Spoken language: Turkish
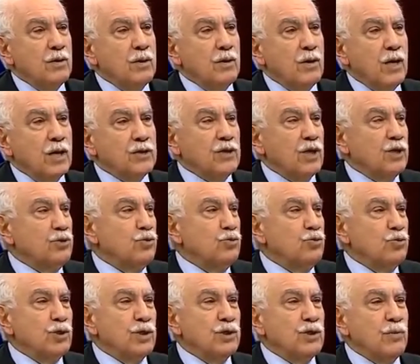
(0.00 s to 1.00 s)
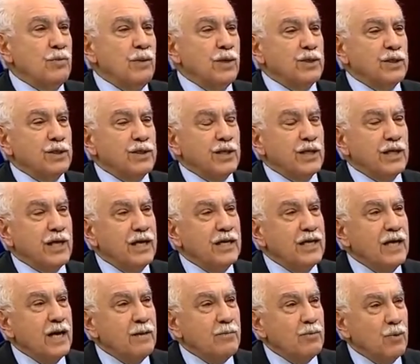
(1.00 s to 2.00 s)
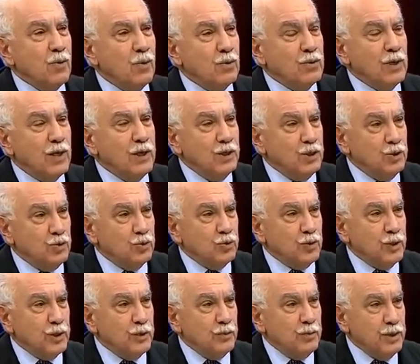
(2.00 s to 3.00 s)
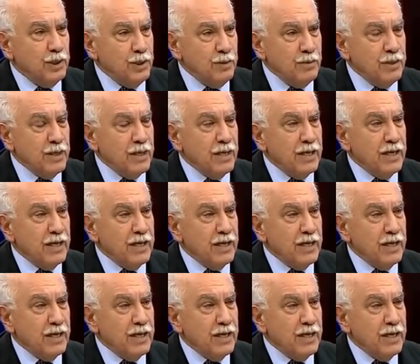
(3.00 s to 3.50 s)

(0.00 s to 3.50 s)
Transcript: hatta Atatürk'e tabanca çekenler bile oldu Ali Şükrü gibi değil mi?